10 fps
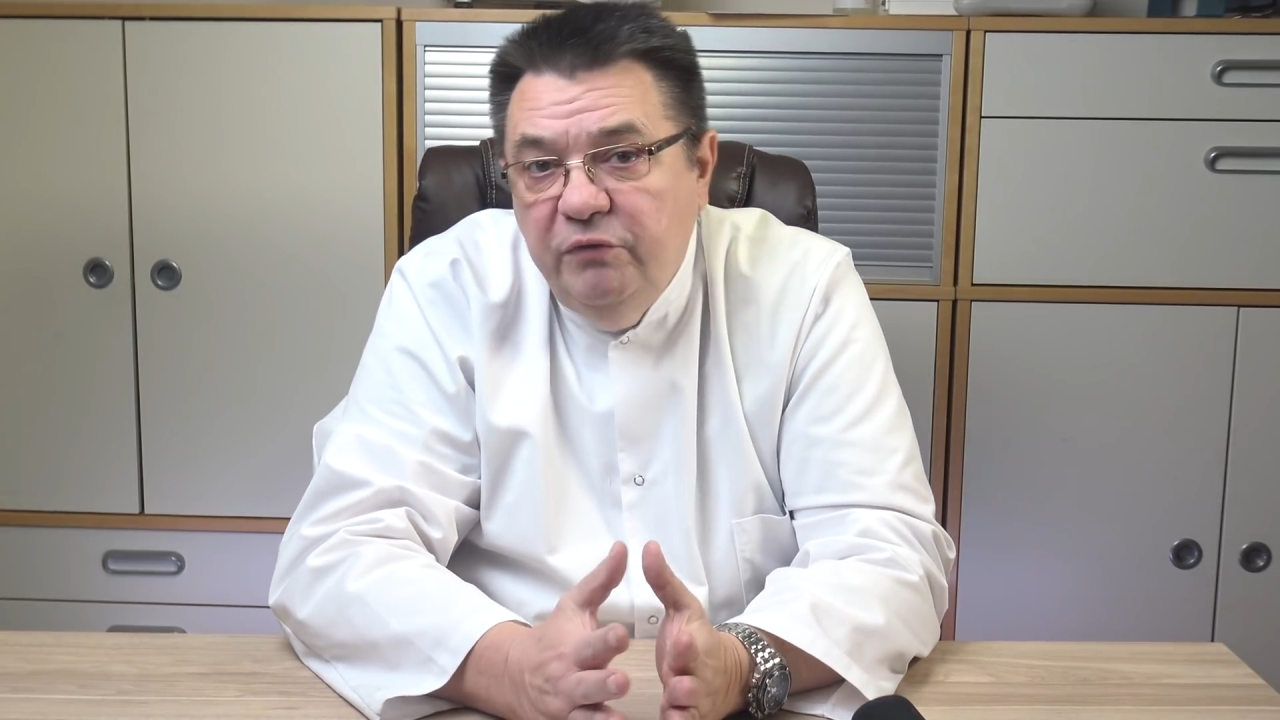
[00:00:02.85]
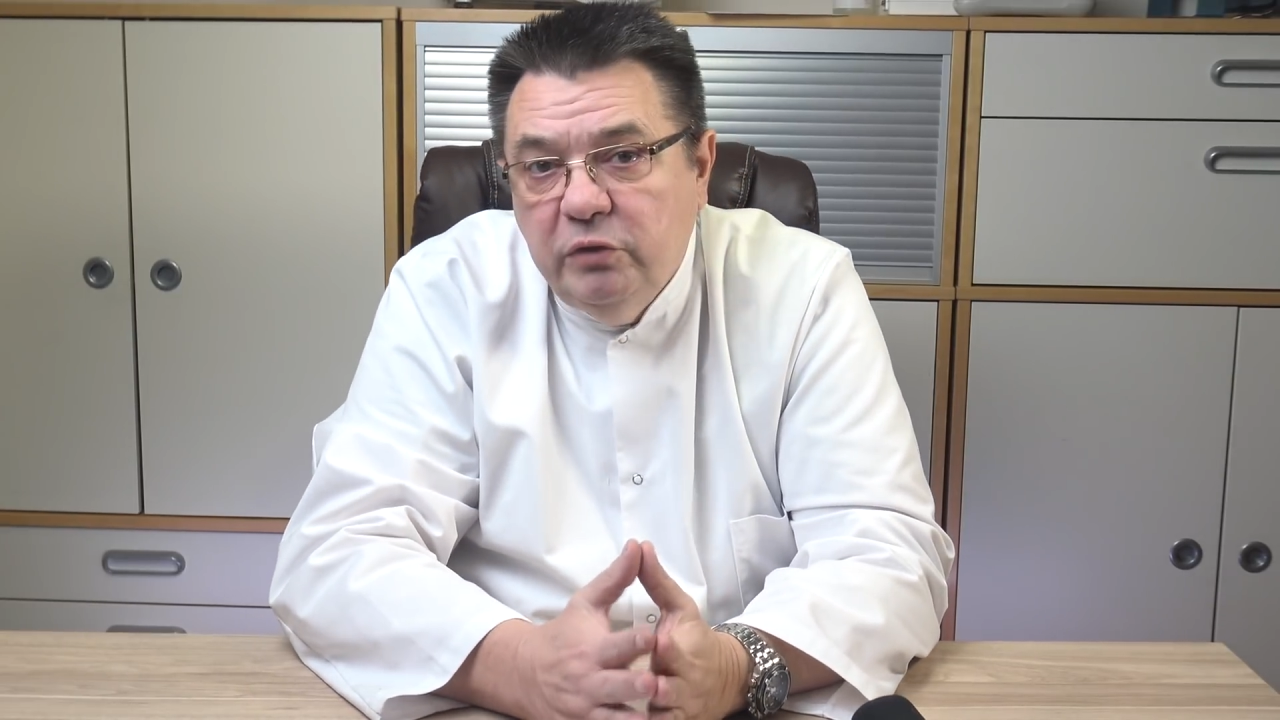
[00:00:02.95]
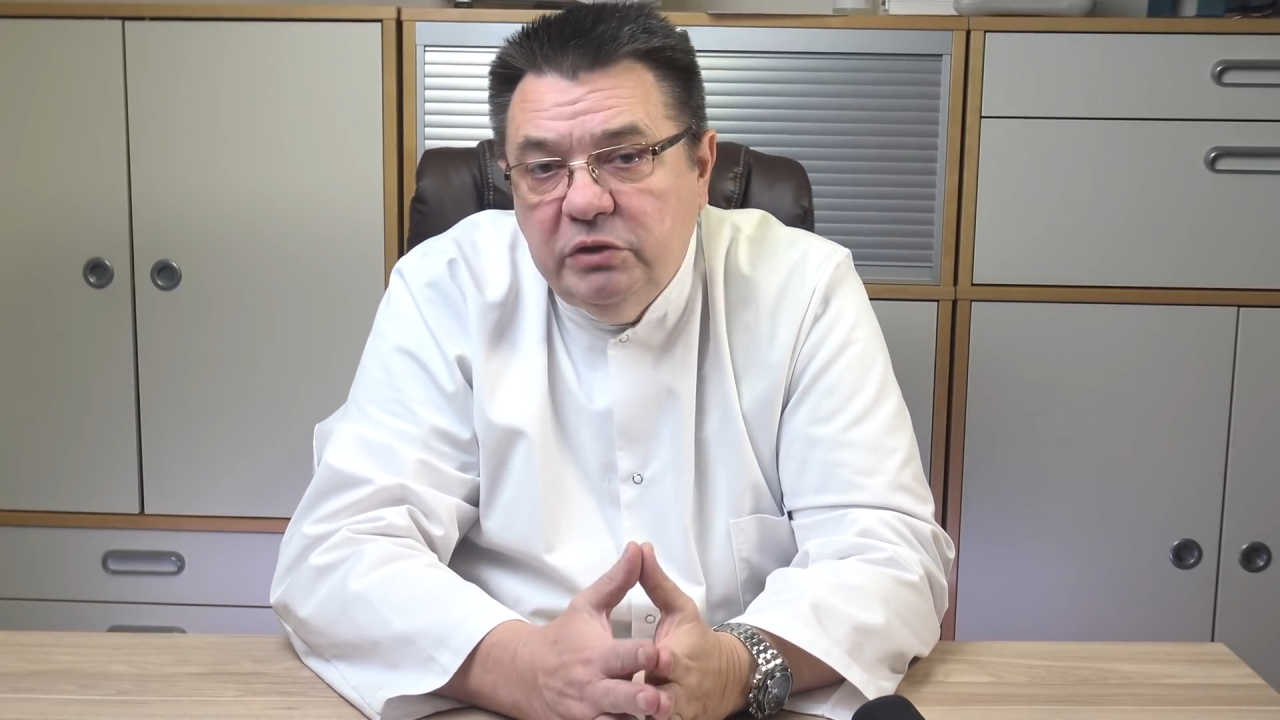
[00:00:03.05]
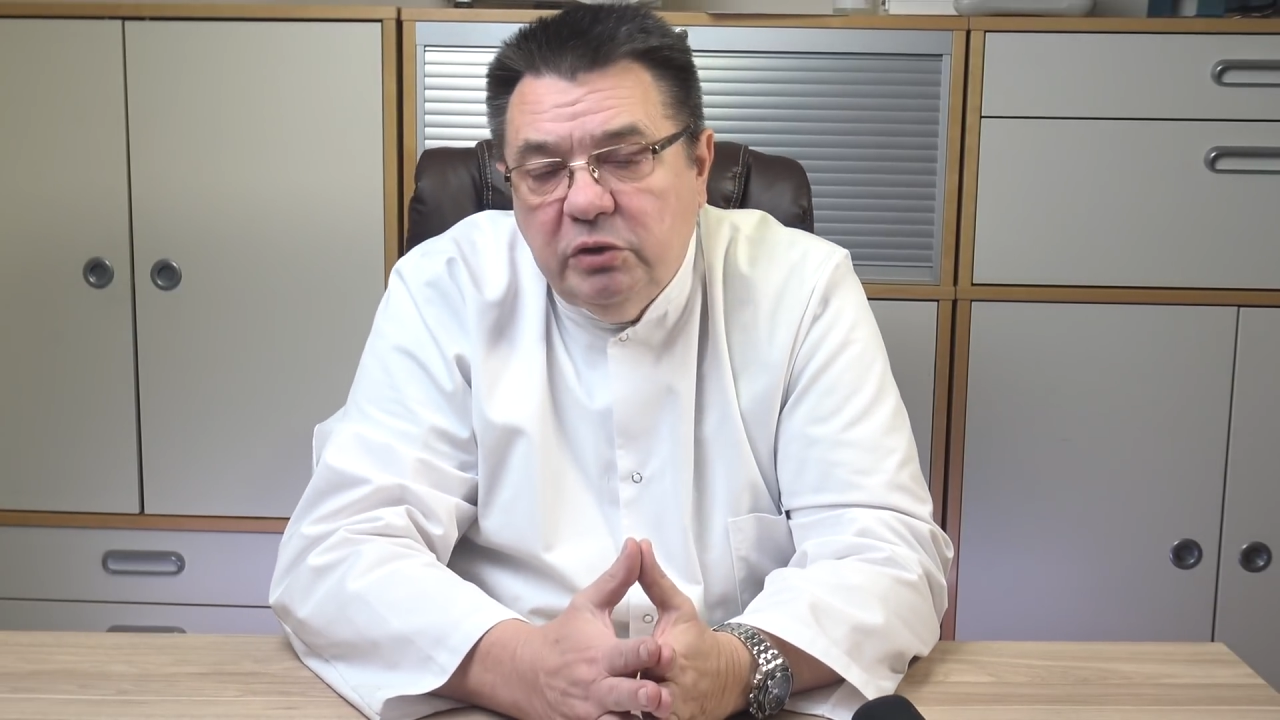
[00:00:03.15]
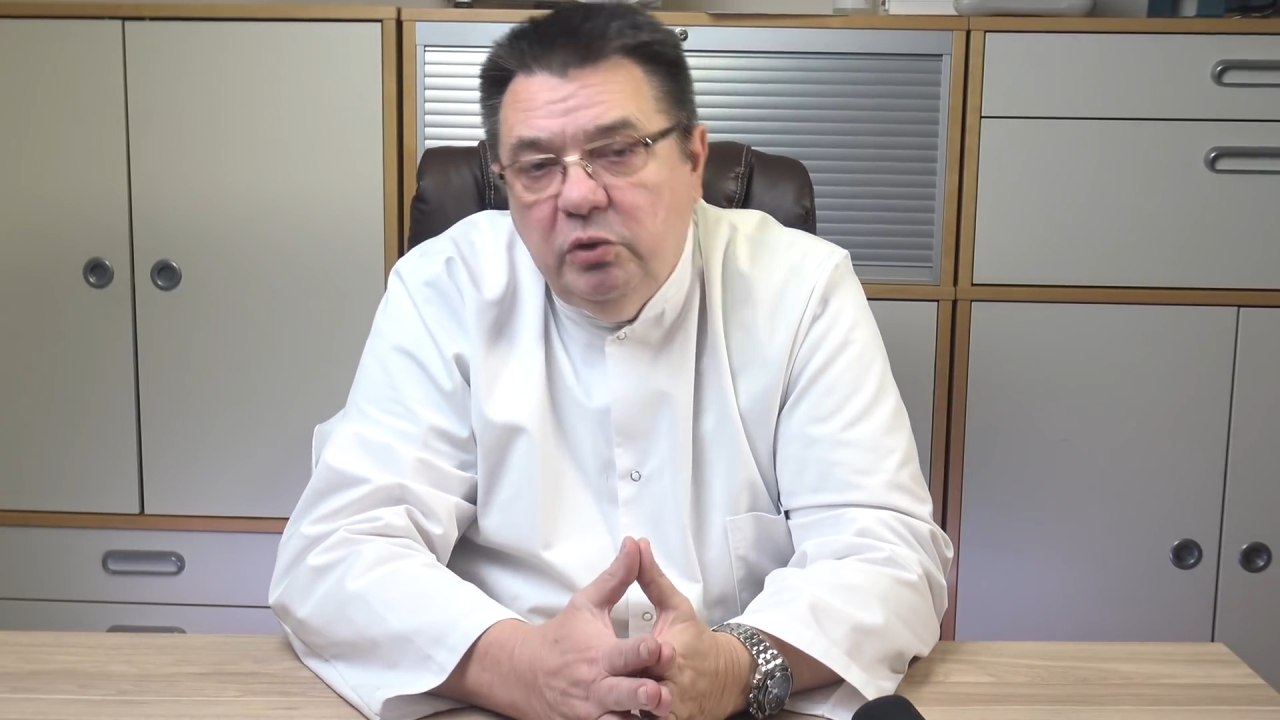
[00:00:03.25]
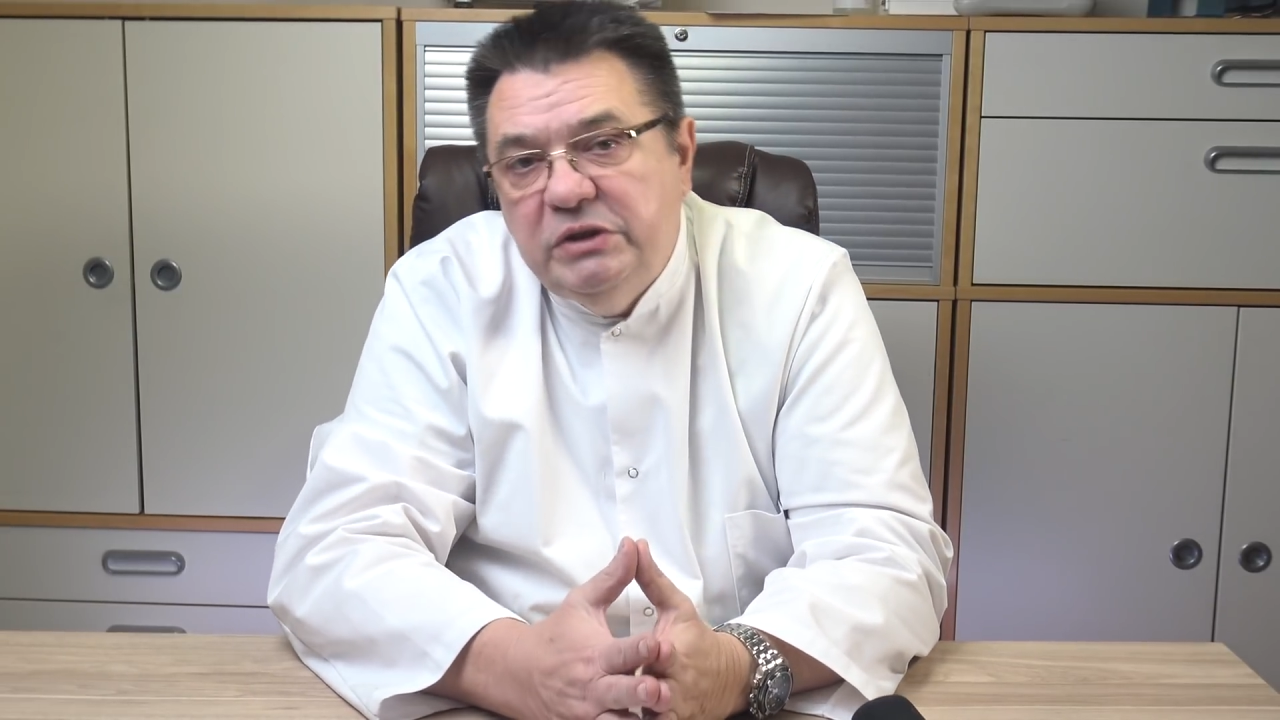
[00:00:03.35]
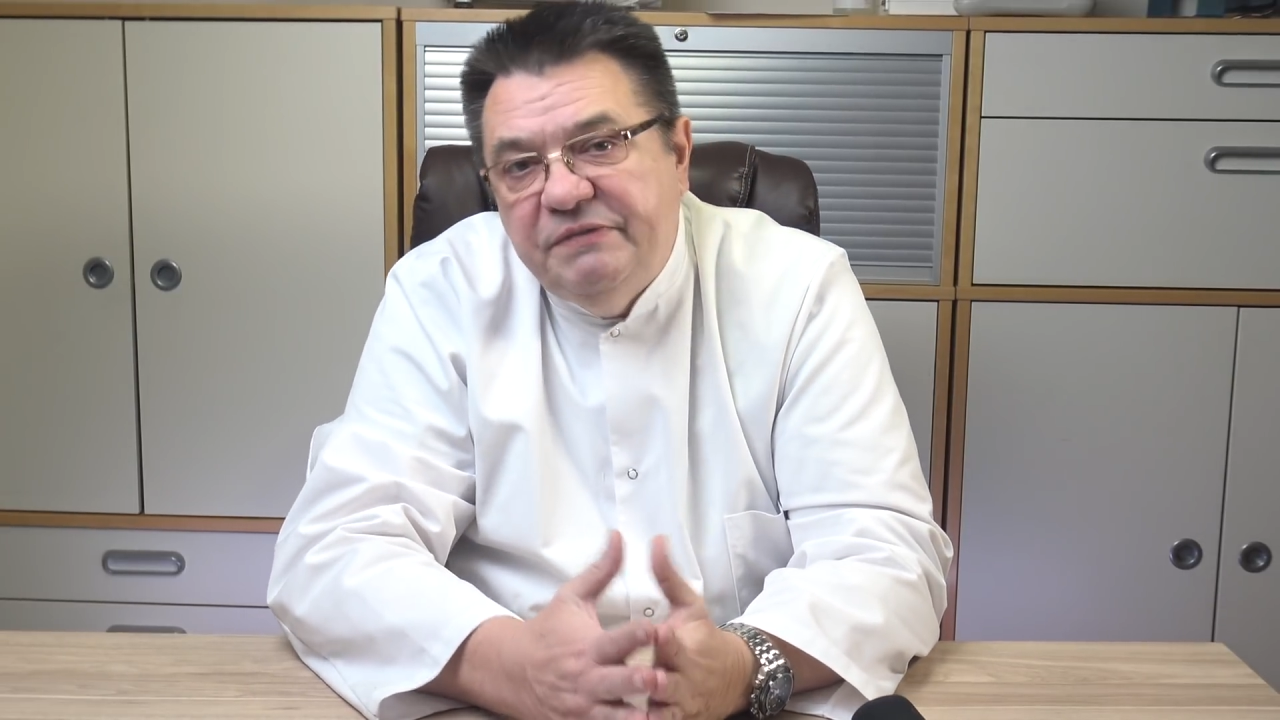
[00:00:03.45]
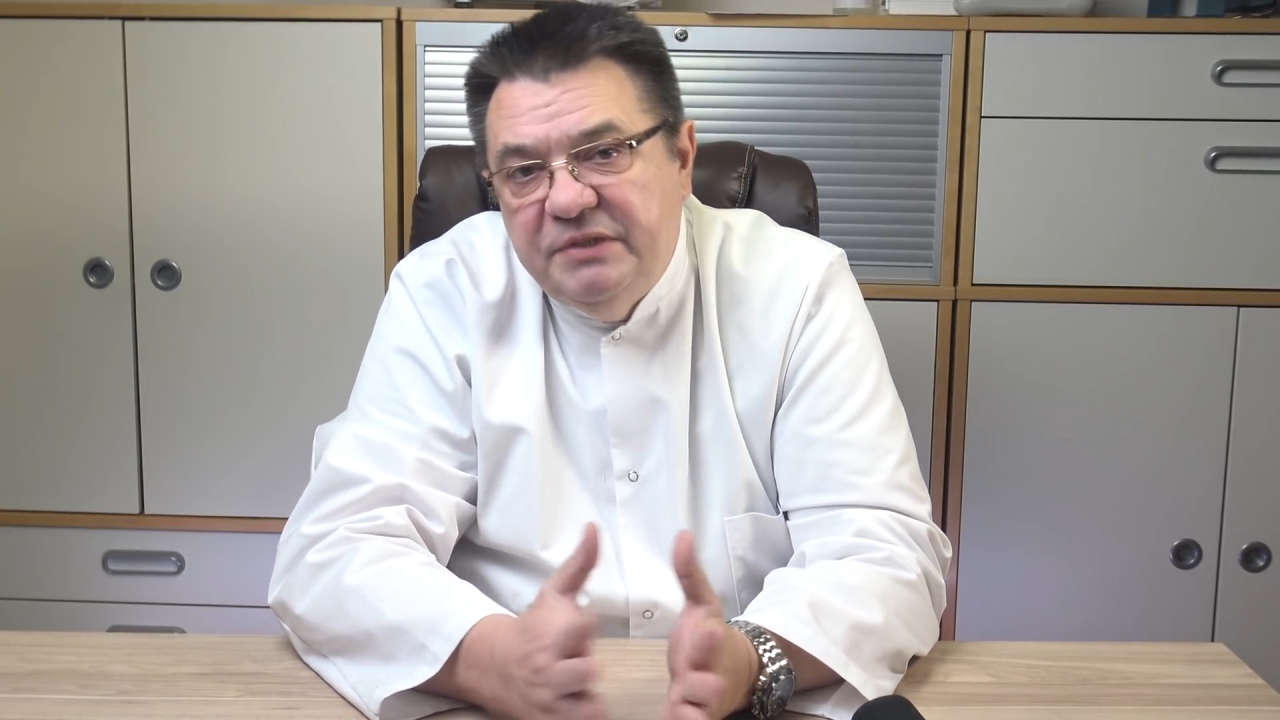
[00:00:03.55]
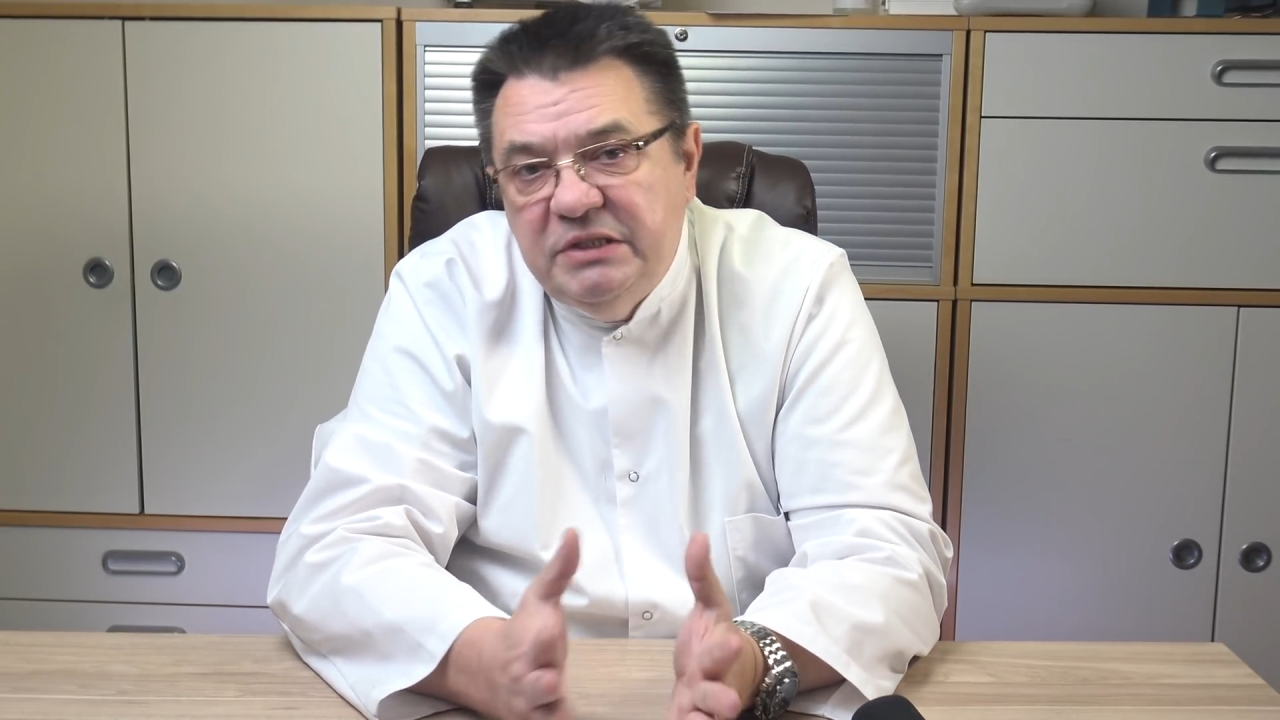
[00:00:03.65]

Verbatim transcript: доктор Косов,